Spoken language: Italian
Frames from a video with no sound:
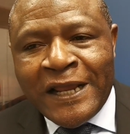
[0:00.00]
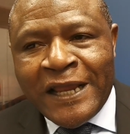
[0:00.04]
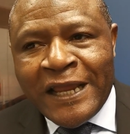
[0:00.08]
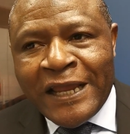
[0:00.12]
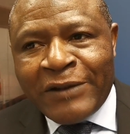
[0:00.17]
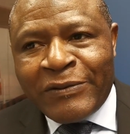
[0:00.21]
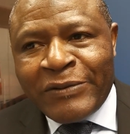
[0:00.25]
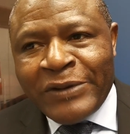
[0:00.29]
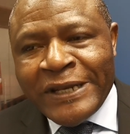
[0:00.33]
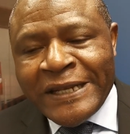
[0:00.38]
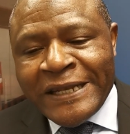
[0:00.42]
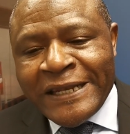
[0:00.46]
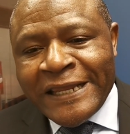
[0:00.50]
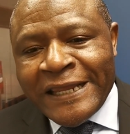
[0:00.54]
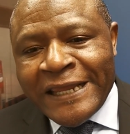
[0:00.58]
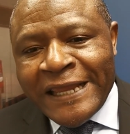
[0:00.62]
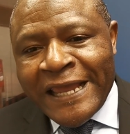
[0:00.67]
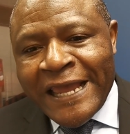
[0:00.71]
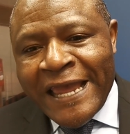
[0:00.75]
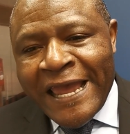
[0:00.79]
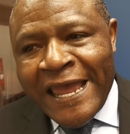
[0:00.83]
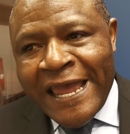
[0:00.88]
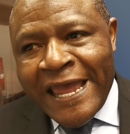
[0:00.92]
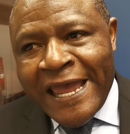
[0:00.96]
E quindi
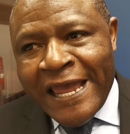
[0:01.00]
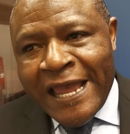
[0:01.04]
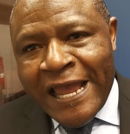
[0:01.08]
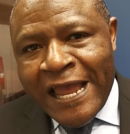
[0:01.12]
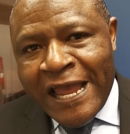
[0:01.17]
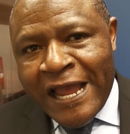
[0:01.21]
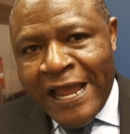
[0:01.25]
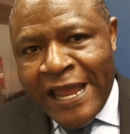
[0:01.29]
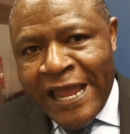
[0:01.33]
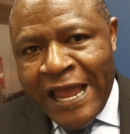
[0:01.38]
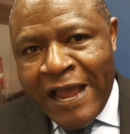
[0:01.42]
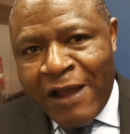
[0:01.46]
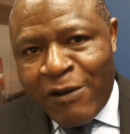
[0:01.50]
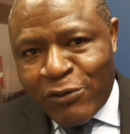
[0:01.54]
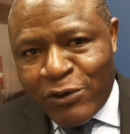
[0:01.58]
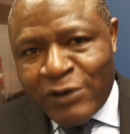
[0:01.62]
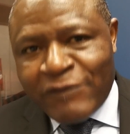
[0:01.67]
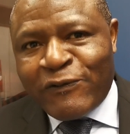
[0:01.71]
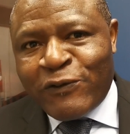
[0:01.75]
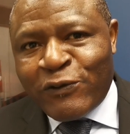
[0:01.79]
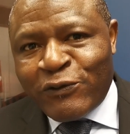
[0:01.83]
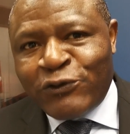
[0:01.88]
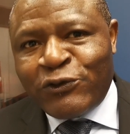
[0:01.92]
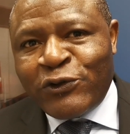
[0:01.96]
è, ha
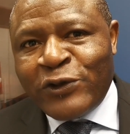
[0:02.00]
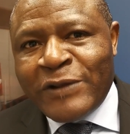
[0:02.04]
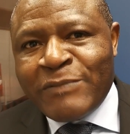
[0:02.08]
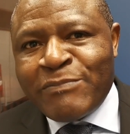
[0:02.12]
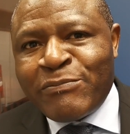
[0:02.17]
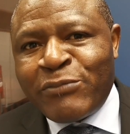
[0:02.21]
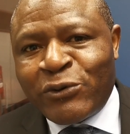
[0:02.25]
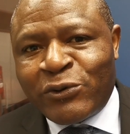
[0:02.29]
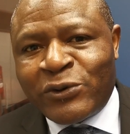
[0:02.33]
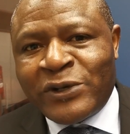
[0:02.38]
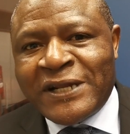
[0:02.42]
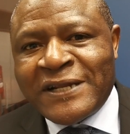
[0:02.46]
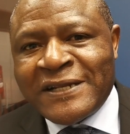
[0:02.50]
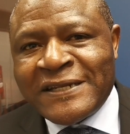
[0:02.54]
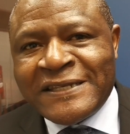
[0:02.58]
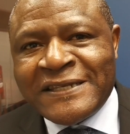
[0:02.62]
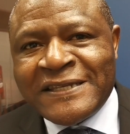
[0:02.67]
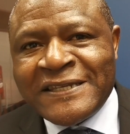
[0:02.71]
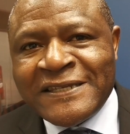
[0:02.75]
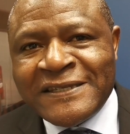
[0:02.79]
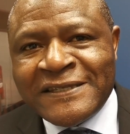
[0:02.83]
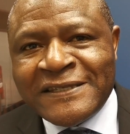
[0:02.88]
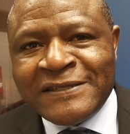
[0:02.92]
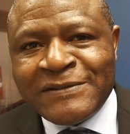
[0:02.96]
una funzione
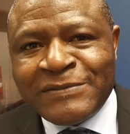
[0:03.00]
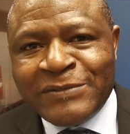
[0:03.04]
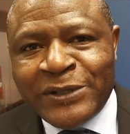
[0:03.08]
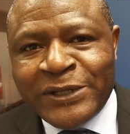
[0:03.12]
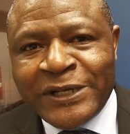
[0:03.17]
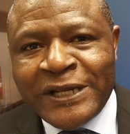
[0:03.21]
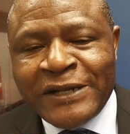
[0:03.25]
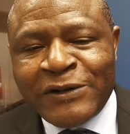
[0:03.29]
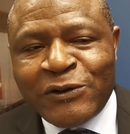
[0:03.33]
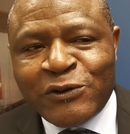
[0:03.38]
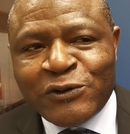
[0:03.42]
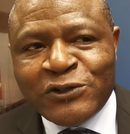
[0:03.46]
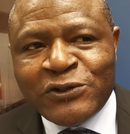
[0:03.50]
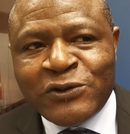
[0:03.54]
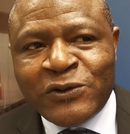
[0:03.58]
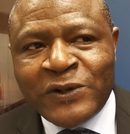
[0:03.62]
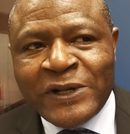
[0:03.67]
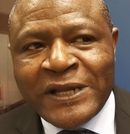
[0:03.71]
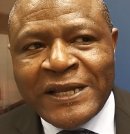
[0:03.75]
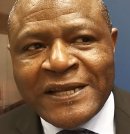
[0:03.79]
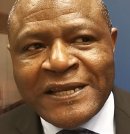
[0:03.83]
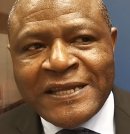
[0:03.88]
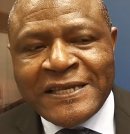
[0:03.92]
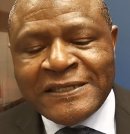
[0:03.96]
importantissima nel nostro
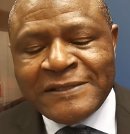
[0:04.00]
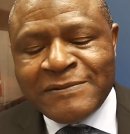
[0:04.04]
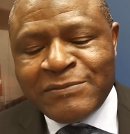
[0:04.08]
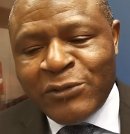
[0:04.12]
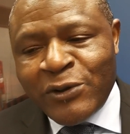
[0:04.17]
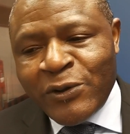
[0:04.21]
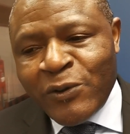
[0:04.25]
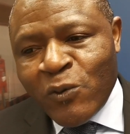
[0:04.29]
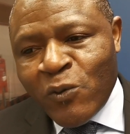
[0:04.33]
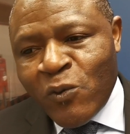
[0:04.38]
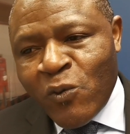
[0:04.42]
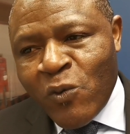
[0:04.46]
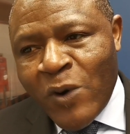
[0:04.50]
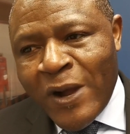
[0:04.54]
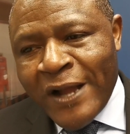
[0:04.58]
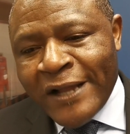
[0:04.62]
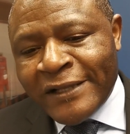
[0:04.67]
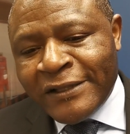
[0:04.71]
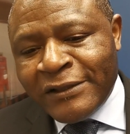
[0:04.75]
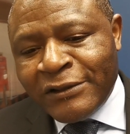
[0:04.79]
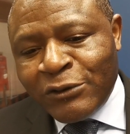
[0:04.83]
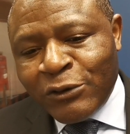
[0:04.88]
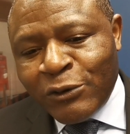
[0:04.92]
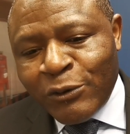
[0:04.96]
organismo in
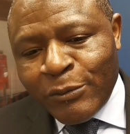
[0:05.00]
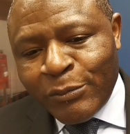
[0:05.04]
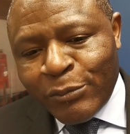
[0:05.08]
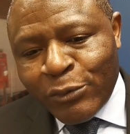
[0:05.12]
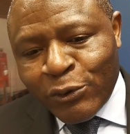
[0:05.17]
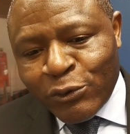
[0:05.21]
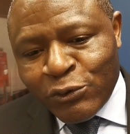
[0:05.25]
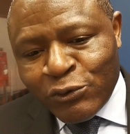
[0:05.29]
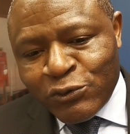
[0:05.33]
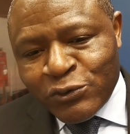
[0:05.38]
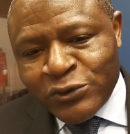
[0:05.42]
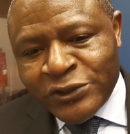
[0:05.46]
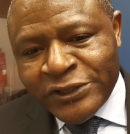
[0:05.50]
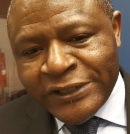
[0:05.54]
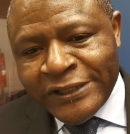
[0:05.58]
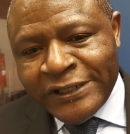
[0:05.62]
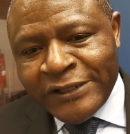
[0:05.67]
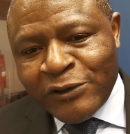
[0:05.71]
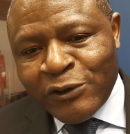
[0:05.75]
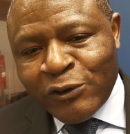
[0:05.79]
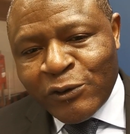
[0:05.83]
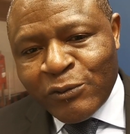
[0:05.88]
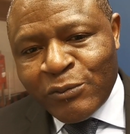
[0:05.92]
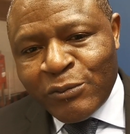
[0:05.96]
quanto produce
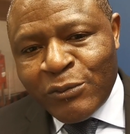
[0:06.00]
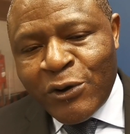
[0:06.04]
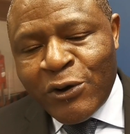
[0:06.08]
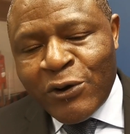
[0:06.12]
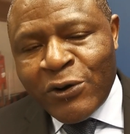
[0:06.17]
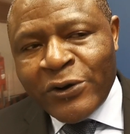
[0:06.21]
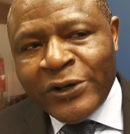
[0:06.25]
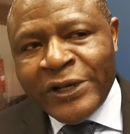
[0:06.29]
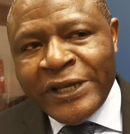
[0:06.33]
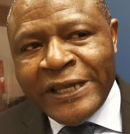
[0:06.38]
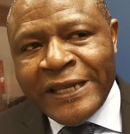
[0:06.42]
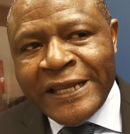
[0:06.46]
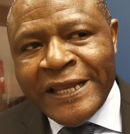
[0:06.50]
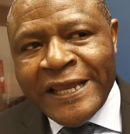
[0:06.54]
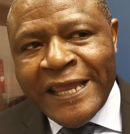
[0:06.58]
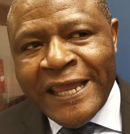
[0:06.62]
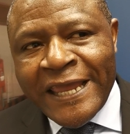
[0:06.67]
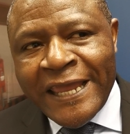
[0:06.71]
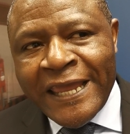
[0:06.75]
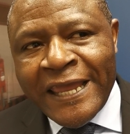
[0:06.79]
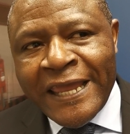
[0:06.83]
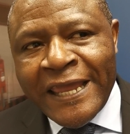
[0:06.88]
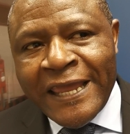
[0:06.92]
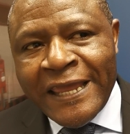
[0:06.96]
di ormoni
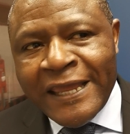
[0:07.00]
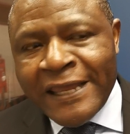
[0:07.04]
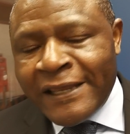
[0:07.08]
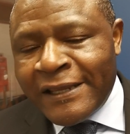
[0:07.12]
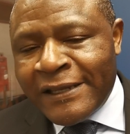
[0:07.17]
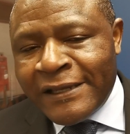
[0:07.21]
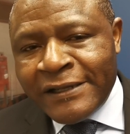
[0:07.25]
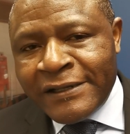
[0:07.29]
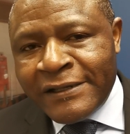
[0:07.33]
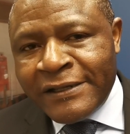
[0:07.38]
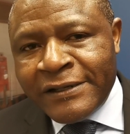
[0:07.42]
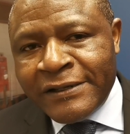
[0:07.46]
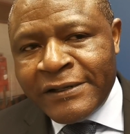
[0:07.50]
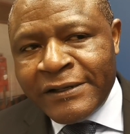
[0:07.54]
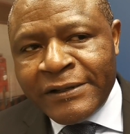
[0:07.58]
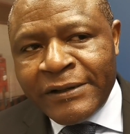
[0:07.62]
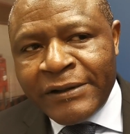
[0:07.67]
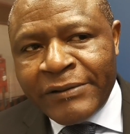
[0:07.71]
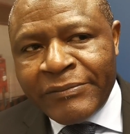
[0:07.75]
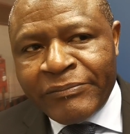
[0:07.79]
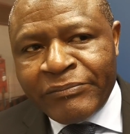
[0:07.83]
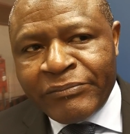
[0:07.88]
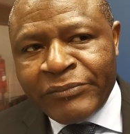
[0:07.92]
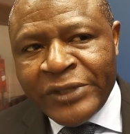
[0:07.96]
che eh,
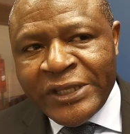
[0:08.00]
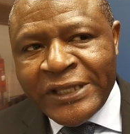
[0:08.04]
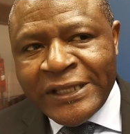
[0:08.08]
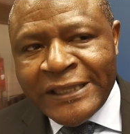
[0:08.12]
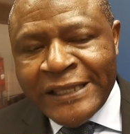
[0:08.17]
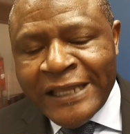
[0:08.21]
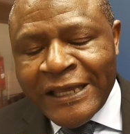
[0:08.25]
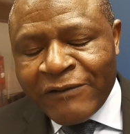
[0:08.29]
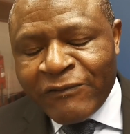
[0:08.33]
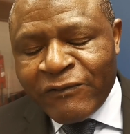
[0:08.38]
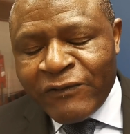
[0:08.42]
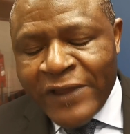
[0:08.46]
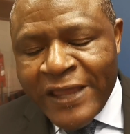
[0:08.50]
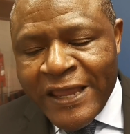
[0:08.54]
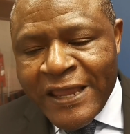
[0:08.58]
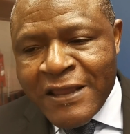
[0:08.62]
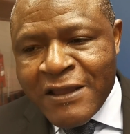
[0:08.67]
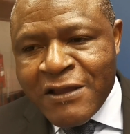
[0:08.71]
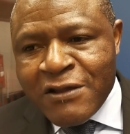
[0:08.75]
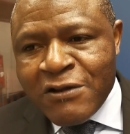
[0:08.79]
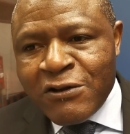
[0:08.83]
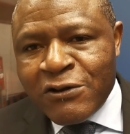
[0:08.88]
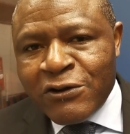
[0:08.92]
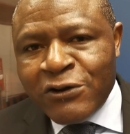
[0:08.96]

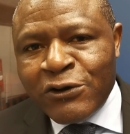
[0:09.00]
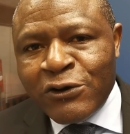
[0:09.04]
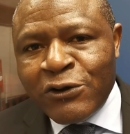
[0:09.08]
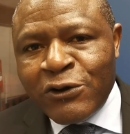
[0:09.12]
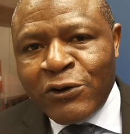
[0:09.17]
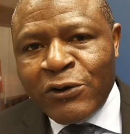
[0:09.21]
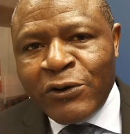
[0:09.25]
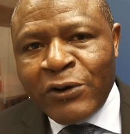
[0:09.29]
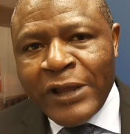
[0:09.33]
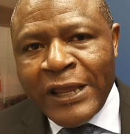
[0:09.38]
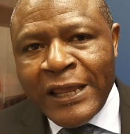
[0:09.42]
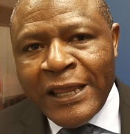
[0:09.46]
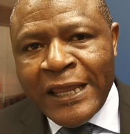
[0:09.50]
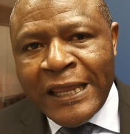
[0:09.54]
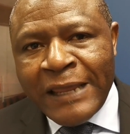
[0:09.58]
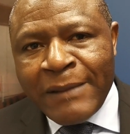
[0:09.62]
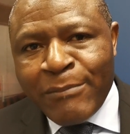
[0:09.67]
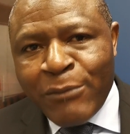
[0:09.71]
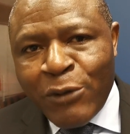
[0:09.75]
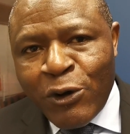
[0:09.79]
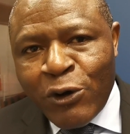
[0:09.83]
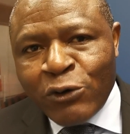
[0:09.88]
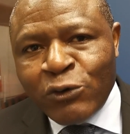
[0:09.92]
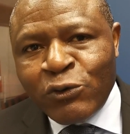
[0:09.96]
intervengono e
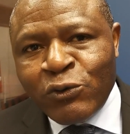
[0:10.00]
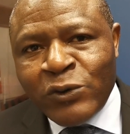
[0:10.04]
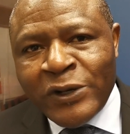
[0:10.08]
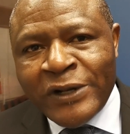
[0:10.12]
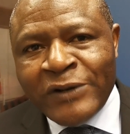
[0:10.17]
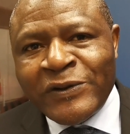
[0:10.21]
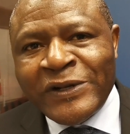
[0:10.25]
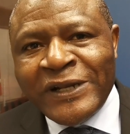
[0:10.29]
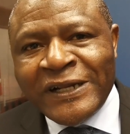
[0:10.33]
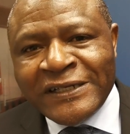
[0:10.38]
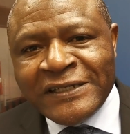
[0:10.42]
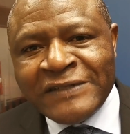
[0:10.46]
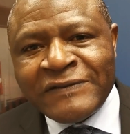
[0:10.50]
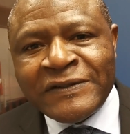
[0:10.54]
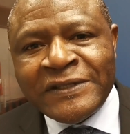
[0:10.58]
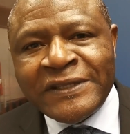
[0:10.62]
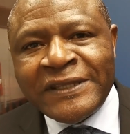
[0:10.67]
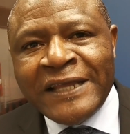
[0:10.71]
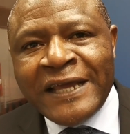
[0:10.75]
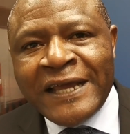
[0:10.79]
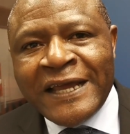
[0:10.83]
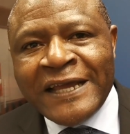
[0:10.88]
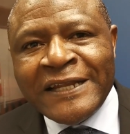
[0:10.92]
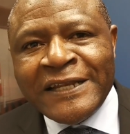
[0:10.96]
modulano
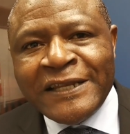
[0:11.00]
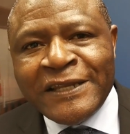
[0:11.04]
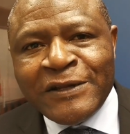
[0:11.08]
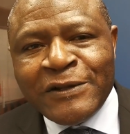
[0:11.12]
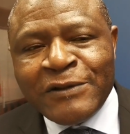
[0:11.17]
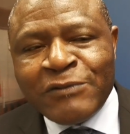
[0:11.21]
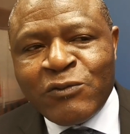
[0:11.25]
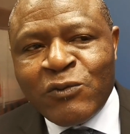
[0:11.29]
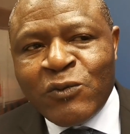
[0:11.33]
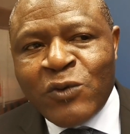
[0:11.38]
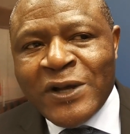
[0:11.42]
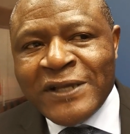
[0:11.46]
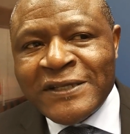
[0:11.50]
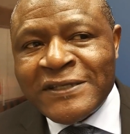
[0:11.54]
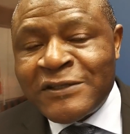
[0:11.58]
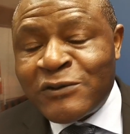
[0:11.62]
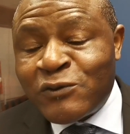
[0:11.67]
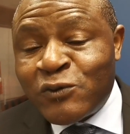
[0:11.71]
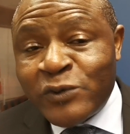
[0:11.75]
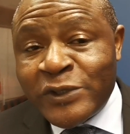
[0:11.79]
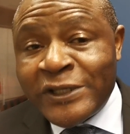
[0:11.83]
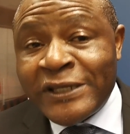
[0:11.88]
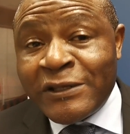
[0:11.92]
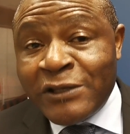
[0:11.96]
l'attività di quasi
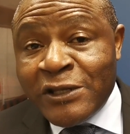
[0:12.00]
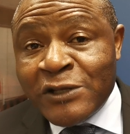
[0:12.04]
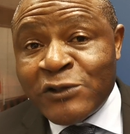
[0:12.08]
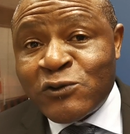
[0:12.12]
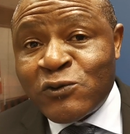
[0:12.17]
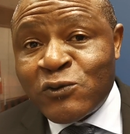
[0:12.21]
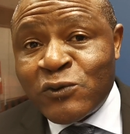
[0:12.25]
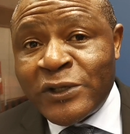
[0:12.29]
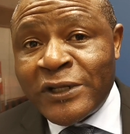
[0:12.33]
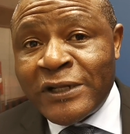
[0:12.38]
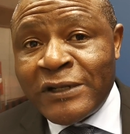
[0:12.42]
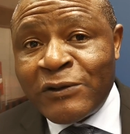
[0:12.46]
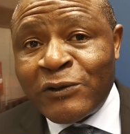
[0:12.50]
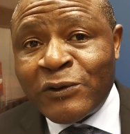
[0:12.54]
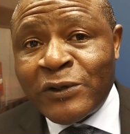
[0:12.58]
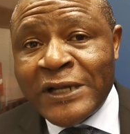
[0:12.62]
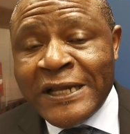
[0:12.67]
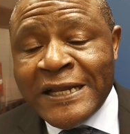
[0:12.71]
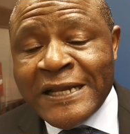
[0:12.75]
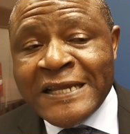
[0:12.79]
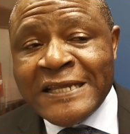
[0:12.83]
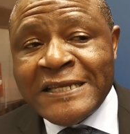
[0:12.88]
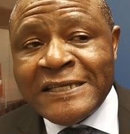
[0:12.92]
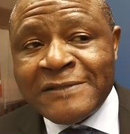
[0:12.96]
tutti i tessuti
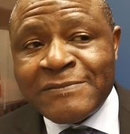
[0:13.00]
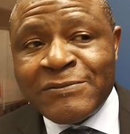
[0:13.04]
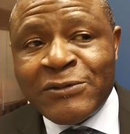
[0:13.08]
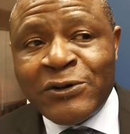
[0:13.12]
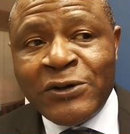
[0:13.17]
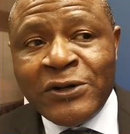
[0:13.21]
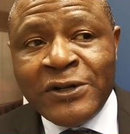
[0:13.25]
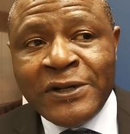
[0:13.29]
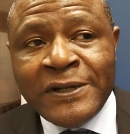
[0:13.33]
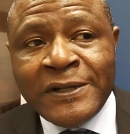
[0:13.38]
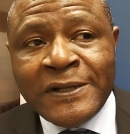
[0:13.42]
dell'organismo.